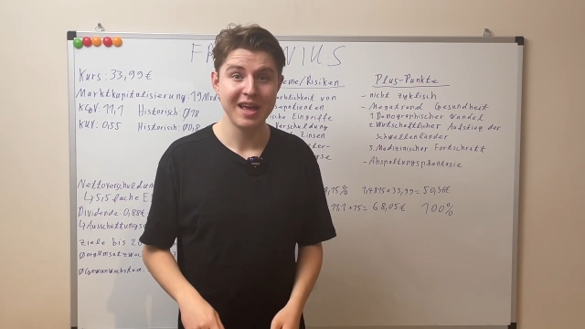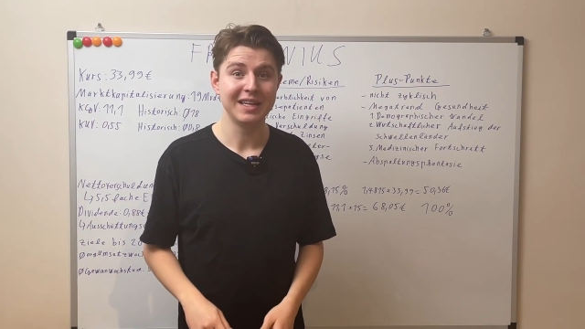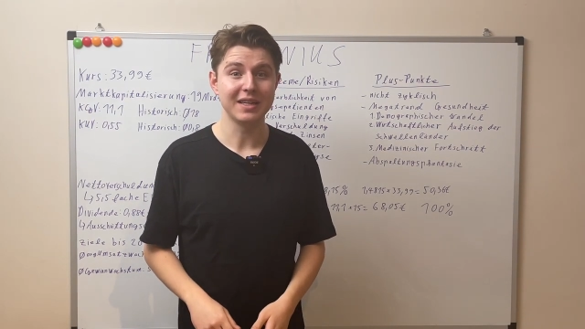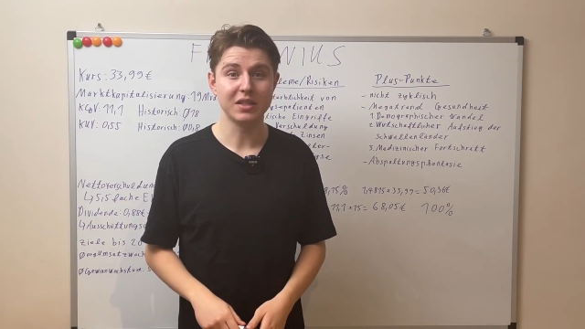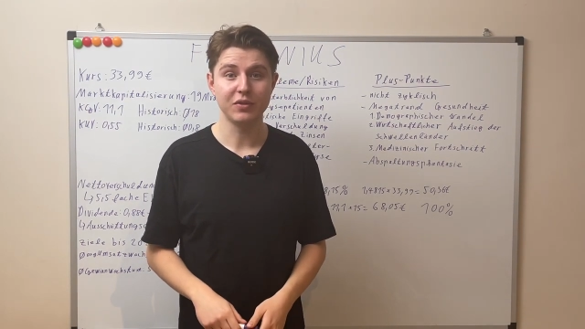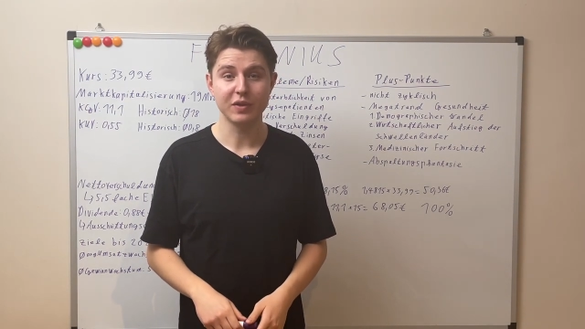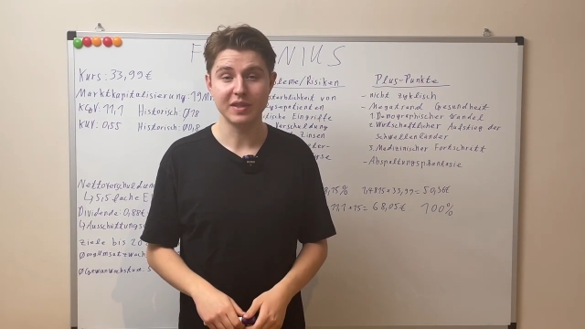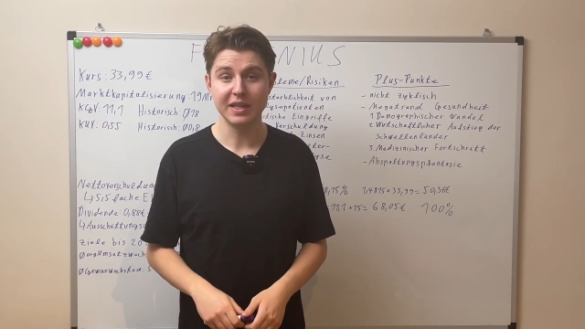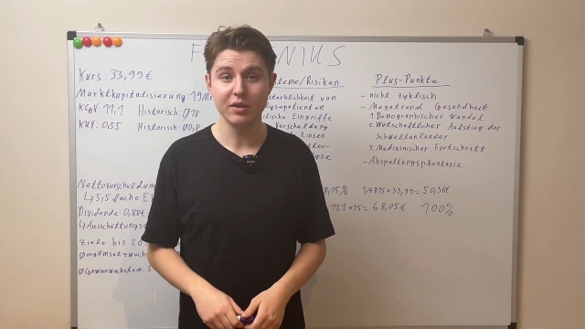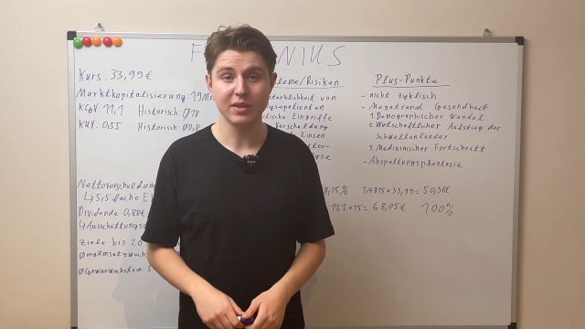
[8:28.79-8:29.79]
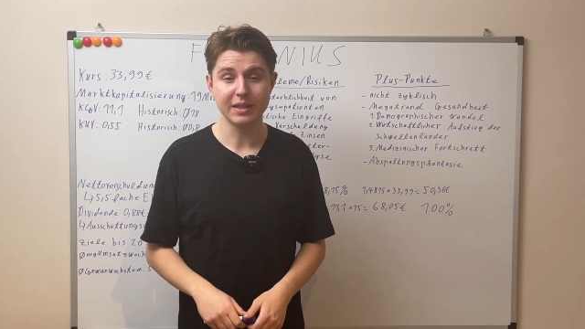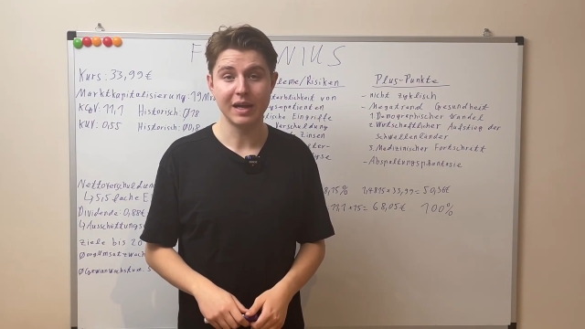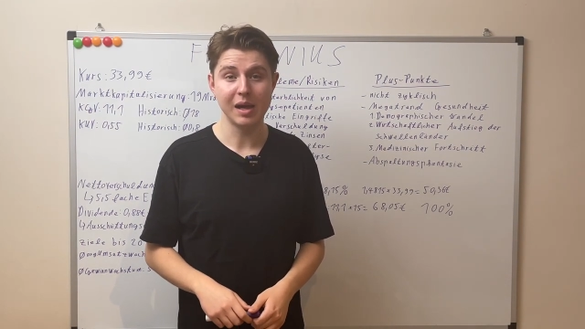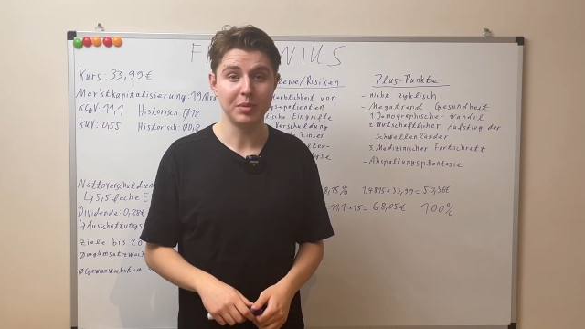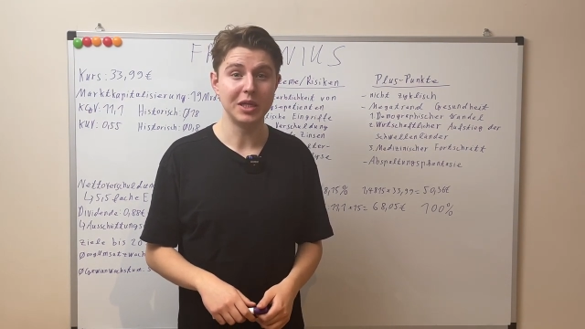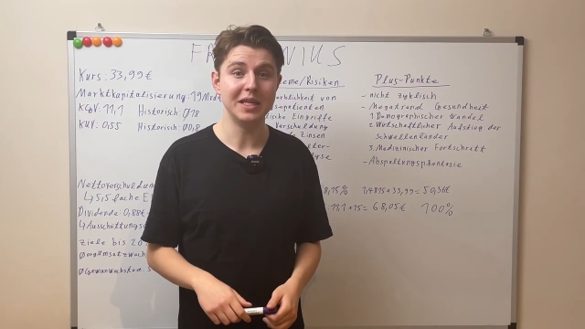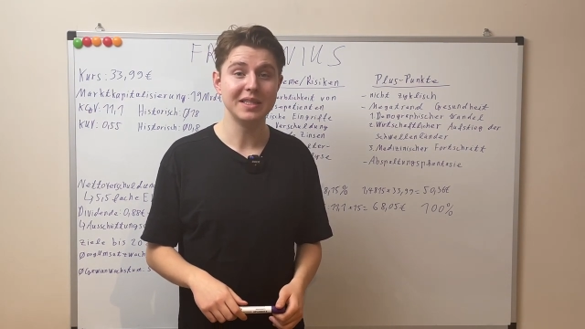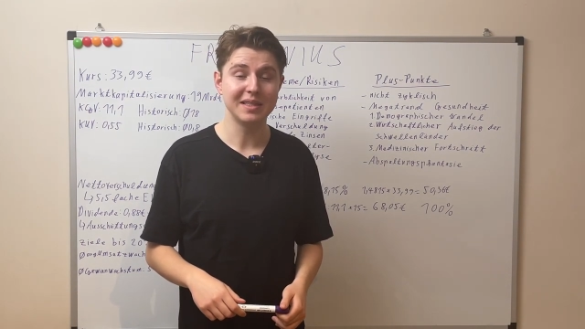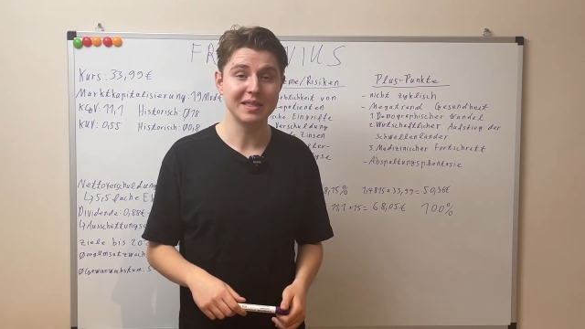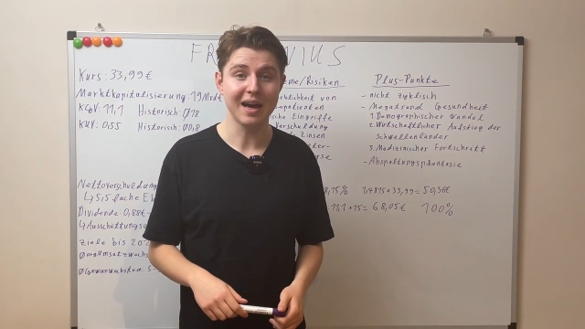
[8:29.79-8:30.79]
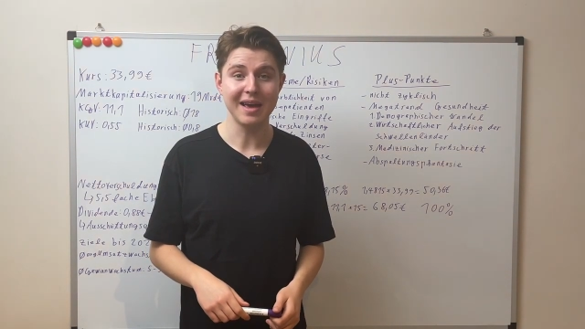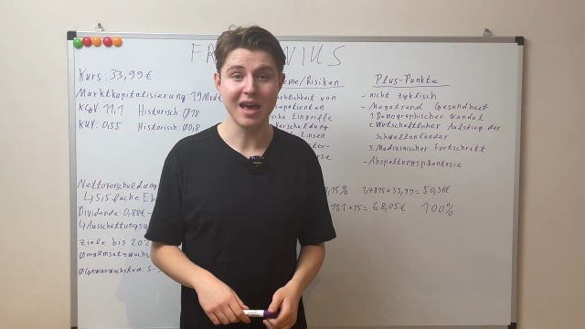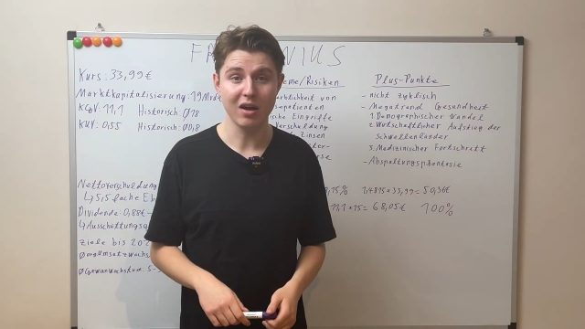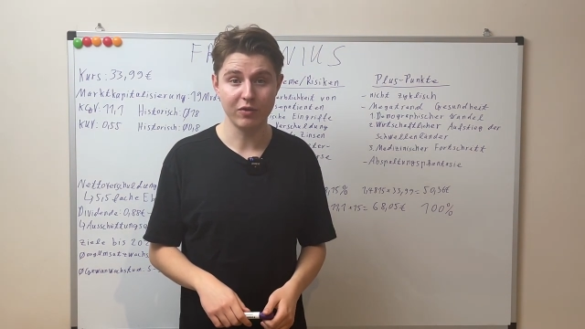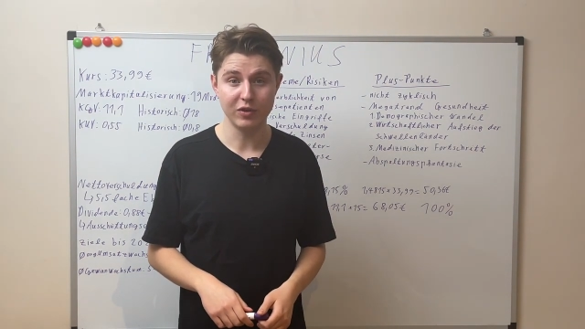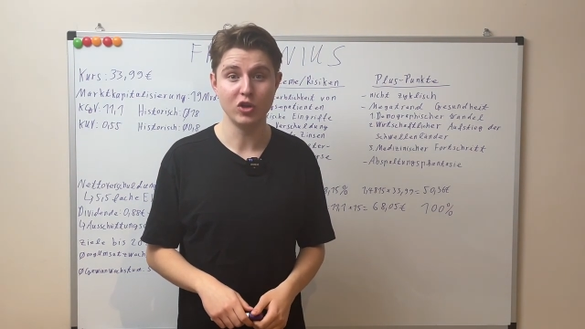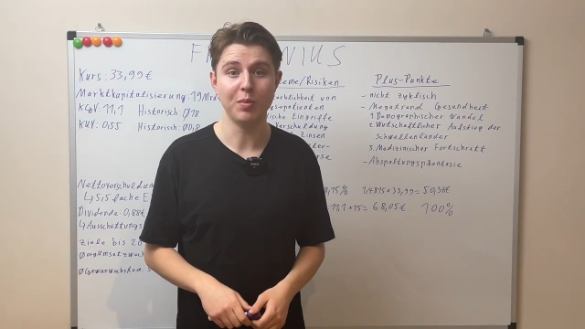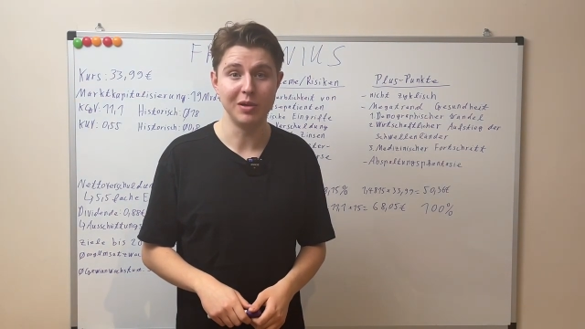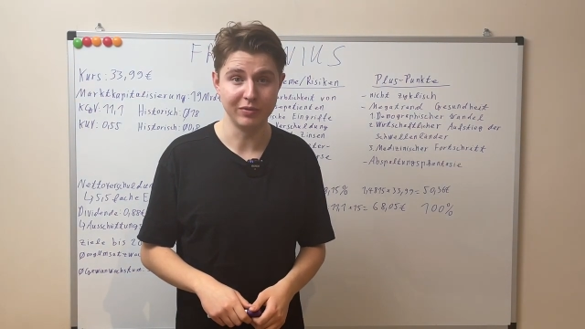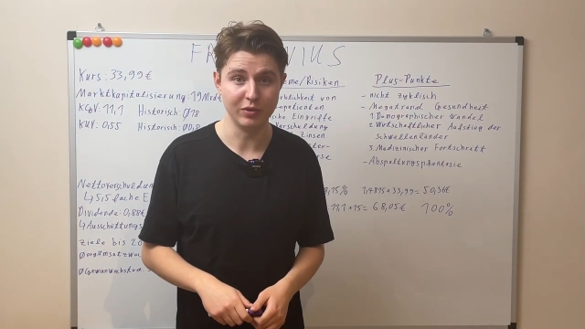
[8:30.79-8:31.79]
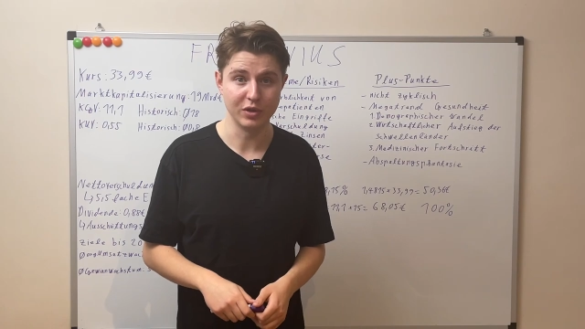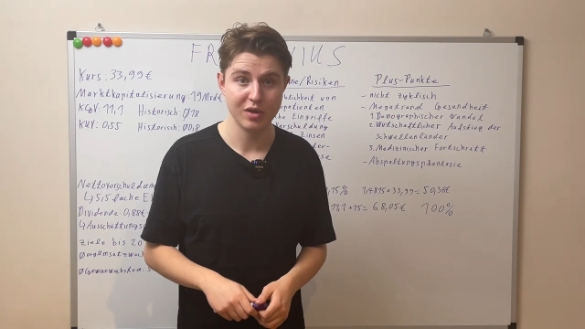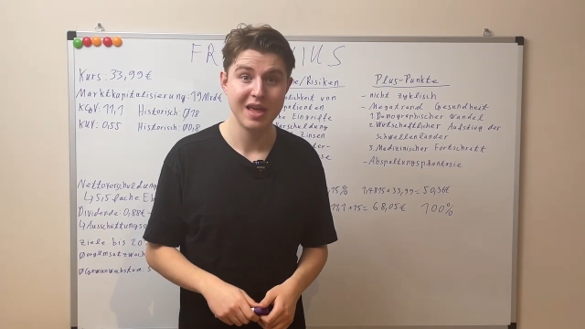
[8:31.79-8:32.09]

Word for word: dass sich Fresenius innerhalb der nächsten drei Jahre verdoppeln wird.